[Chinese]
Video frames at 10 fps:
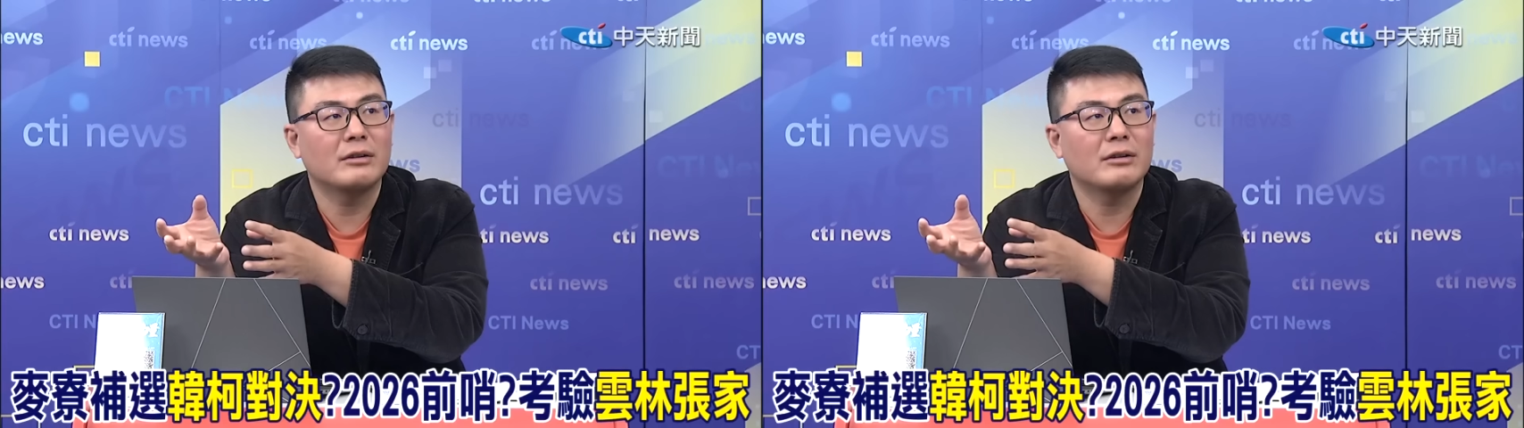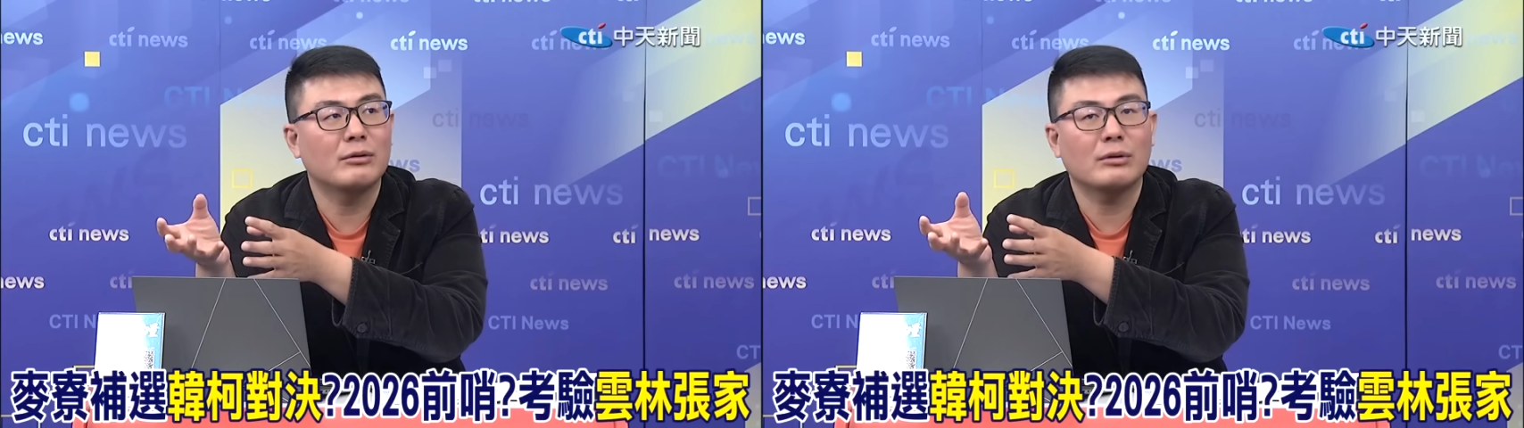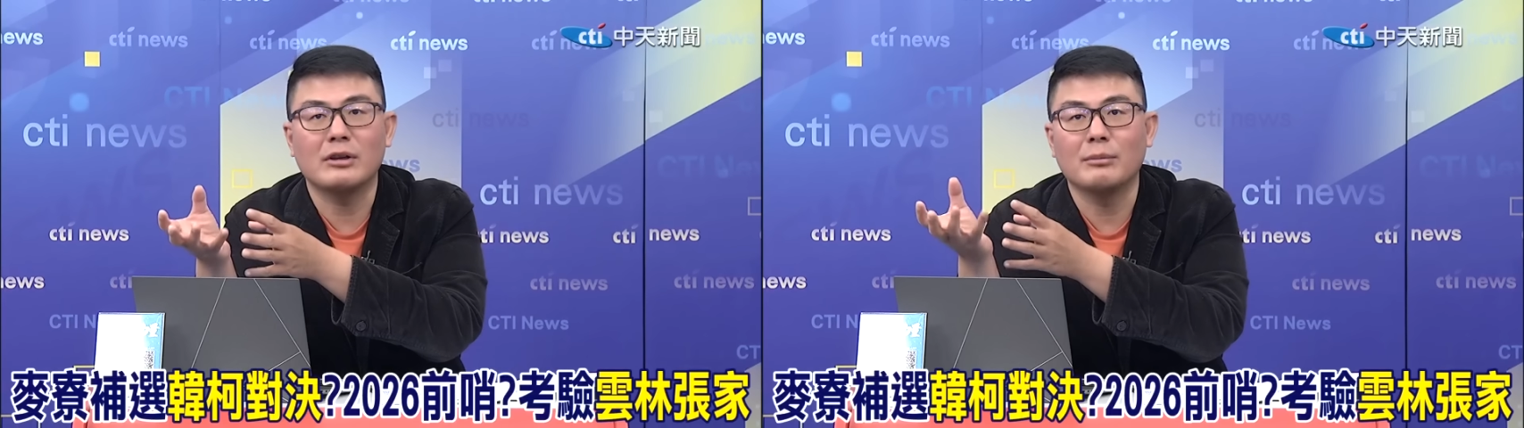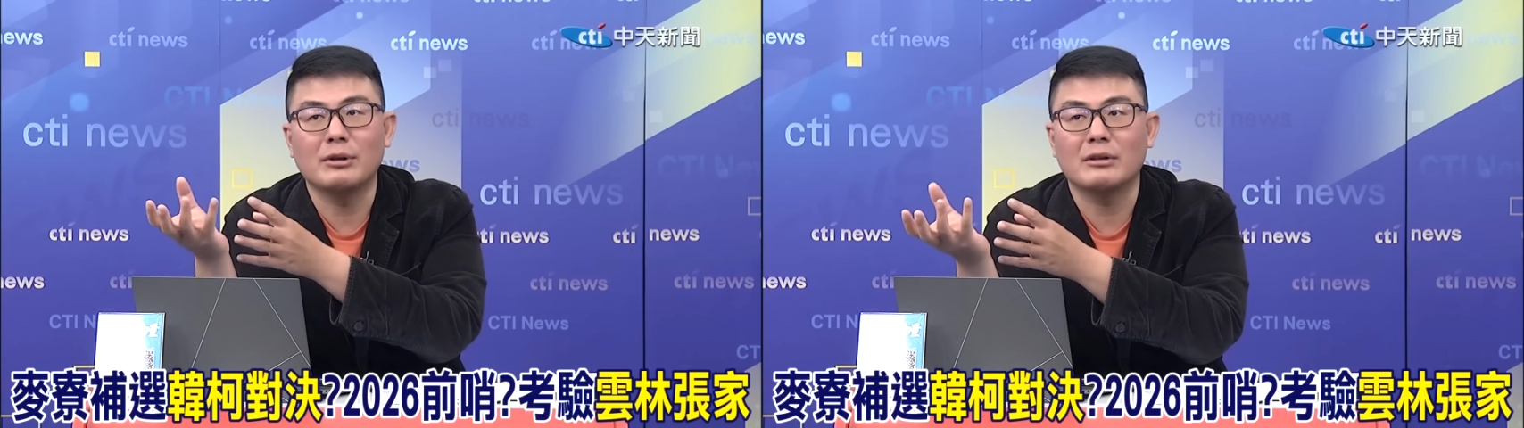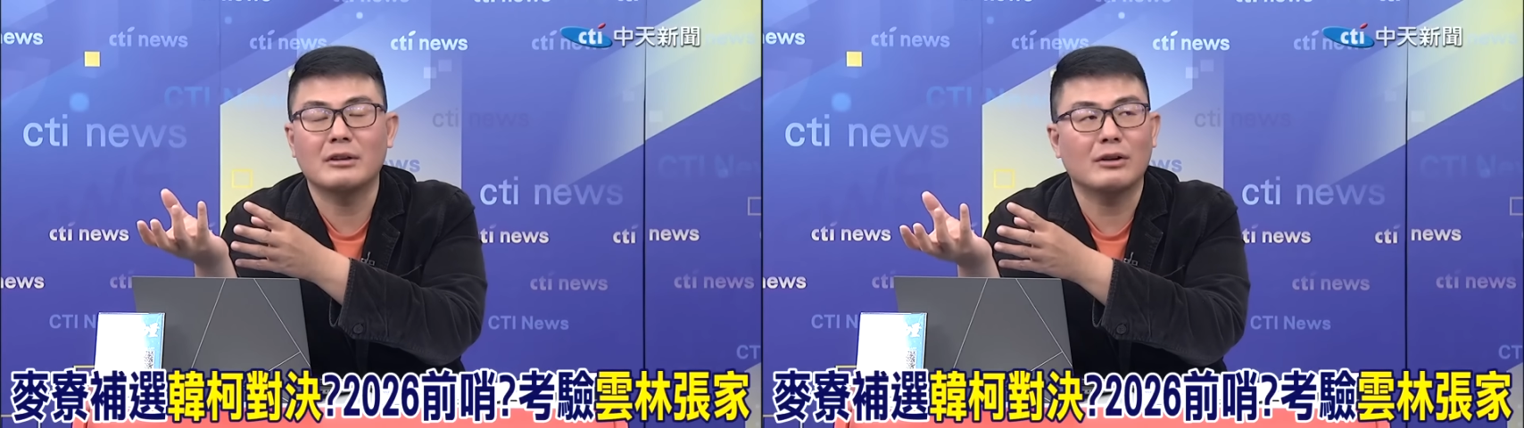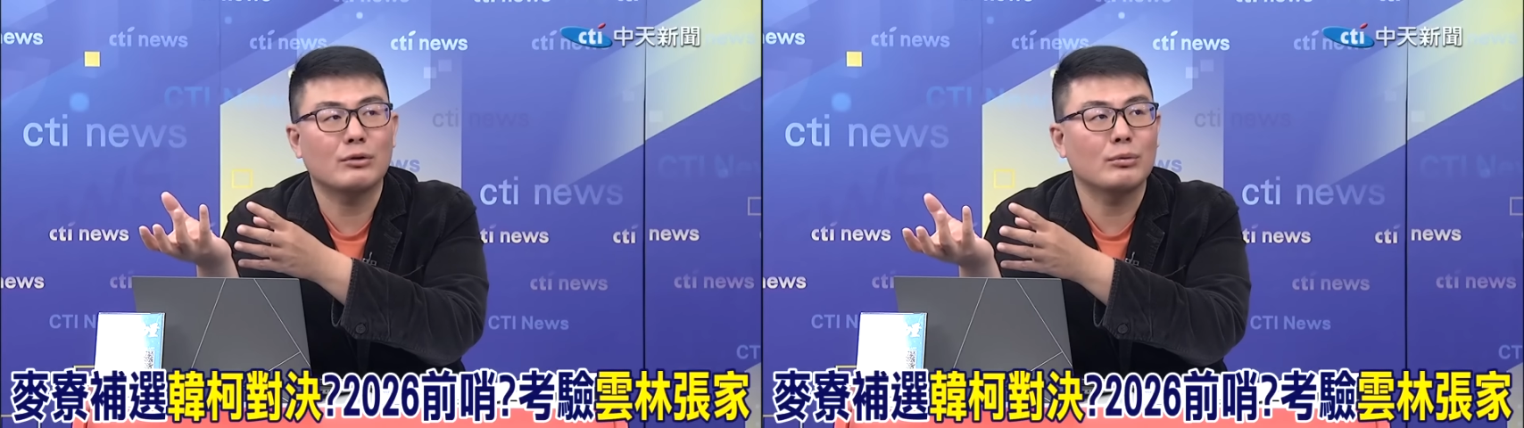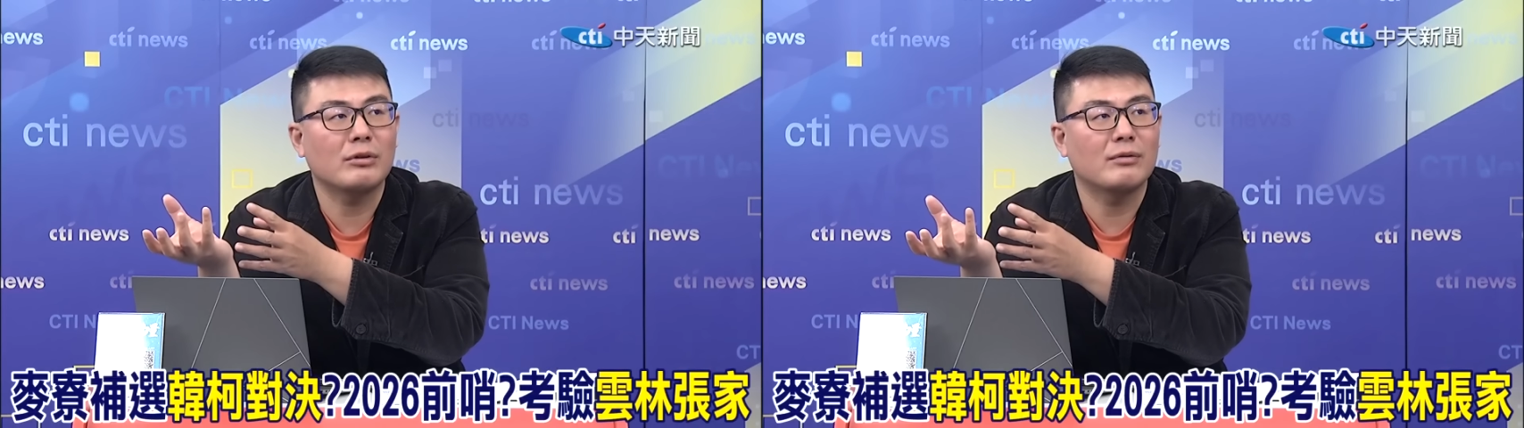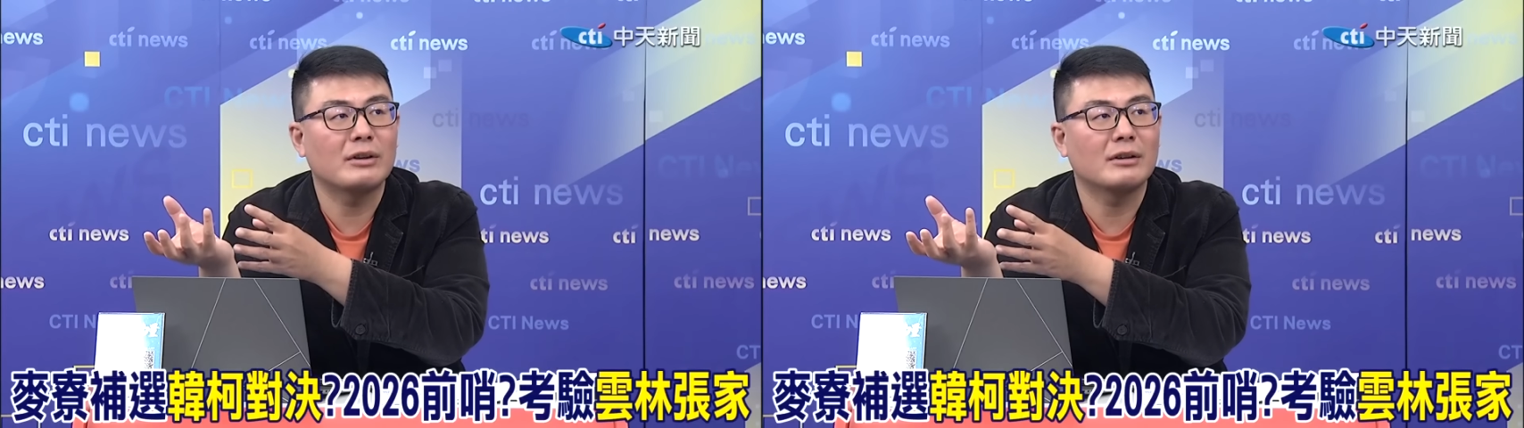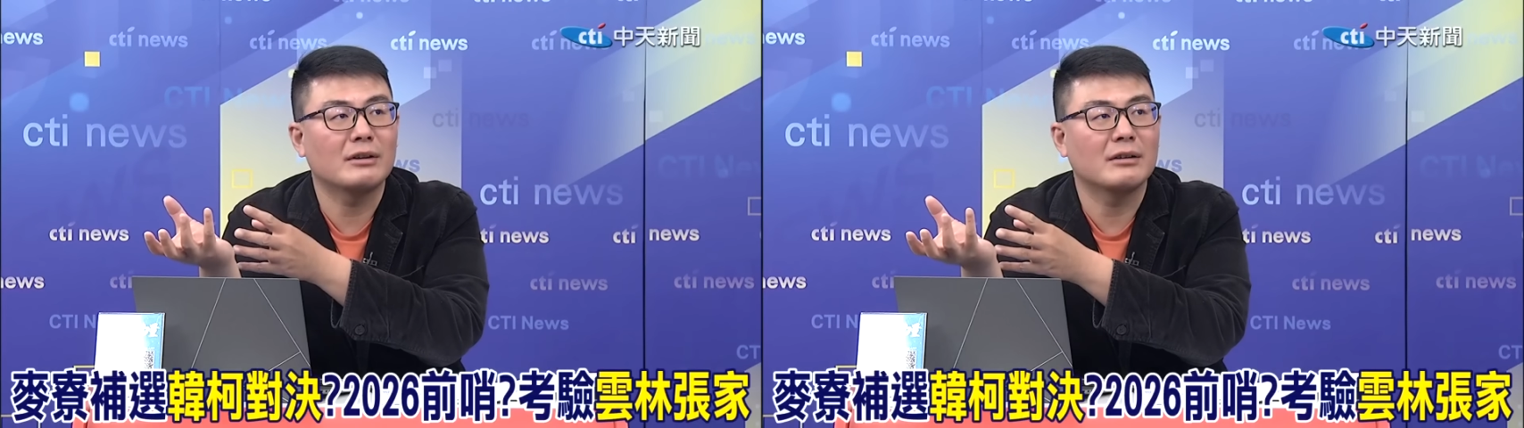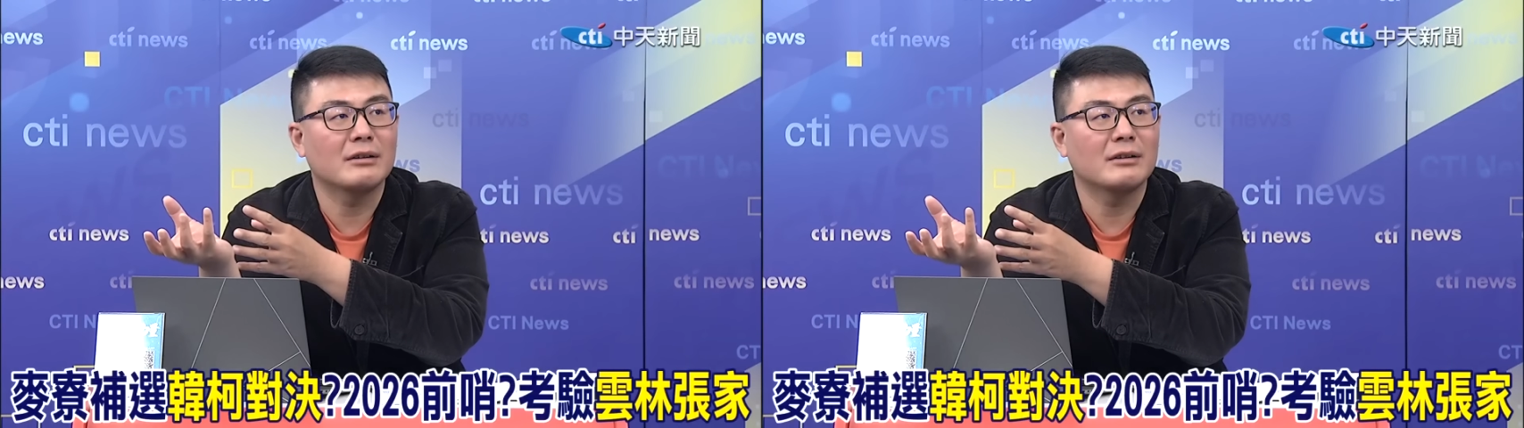听说也没有得到苏志芬
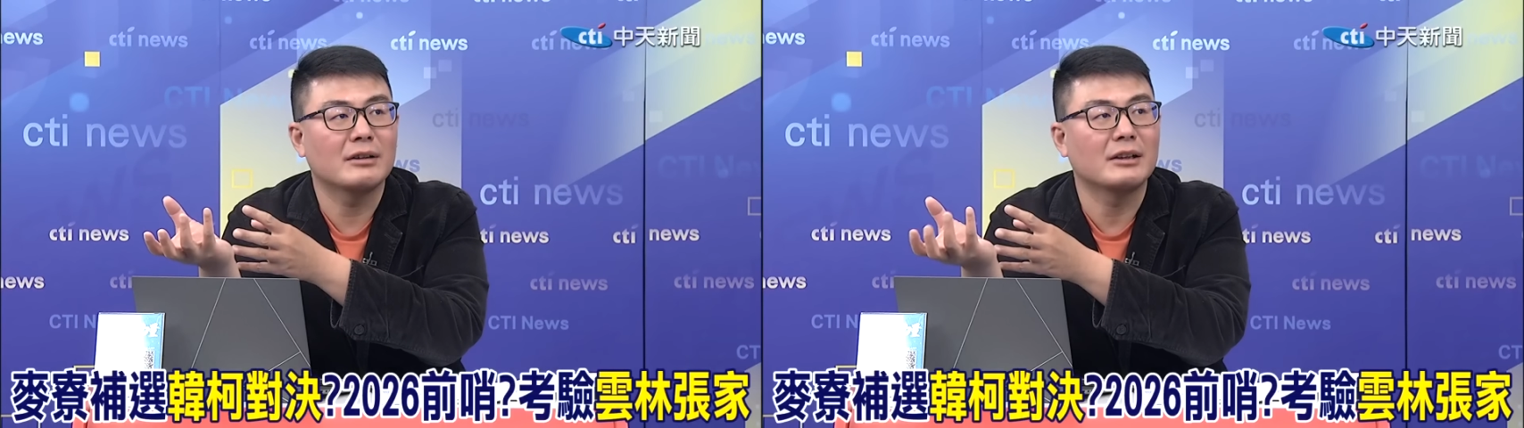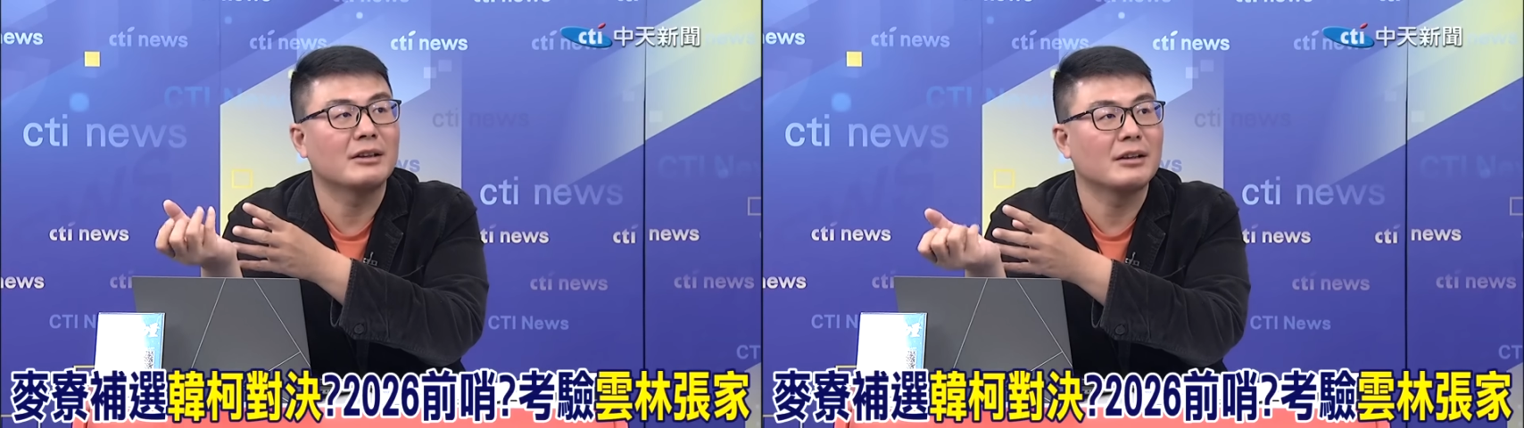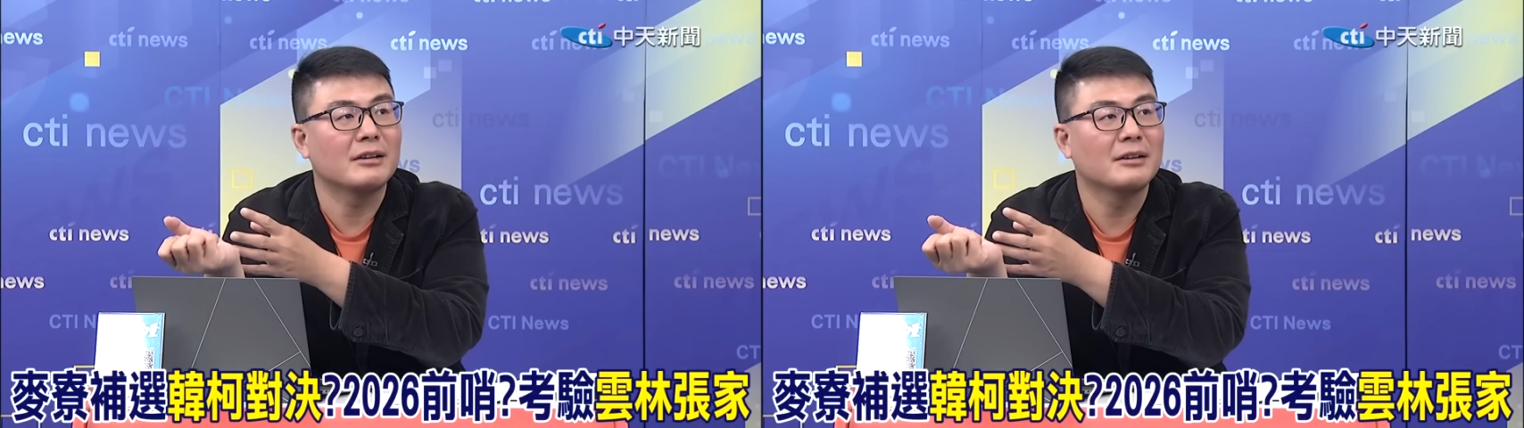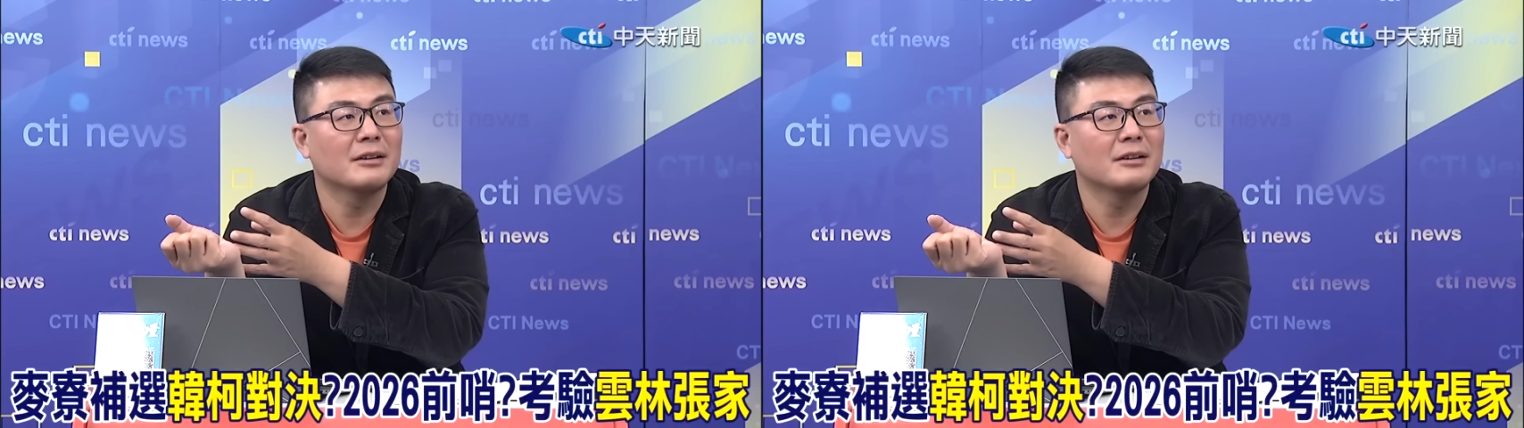的力挺，